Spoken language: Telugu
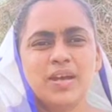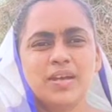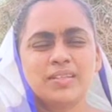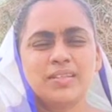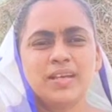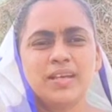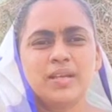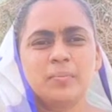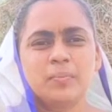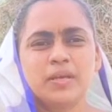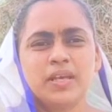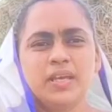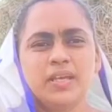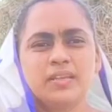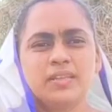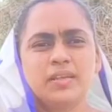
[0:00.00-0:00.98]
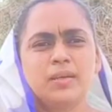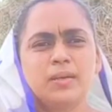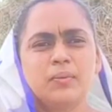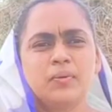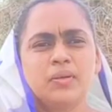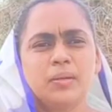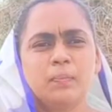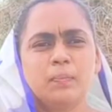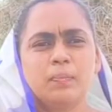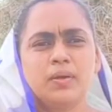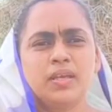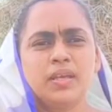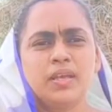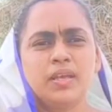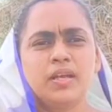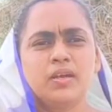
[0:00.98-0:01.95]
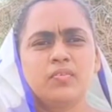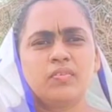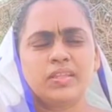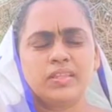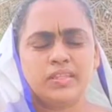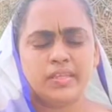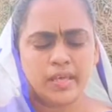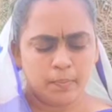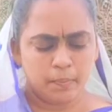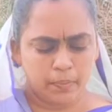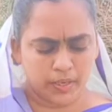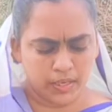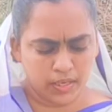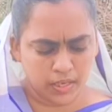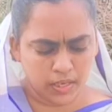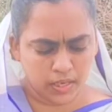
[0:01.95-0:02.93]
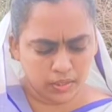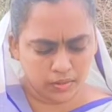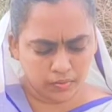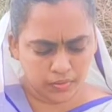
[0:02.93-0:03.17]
వాగ్దానం కీర్తనలు డెబ్బై ఏడవ అధ్యాయం పద్నాలుగో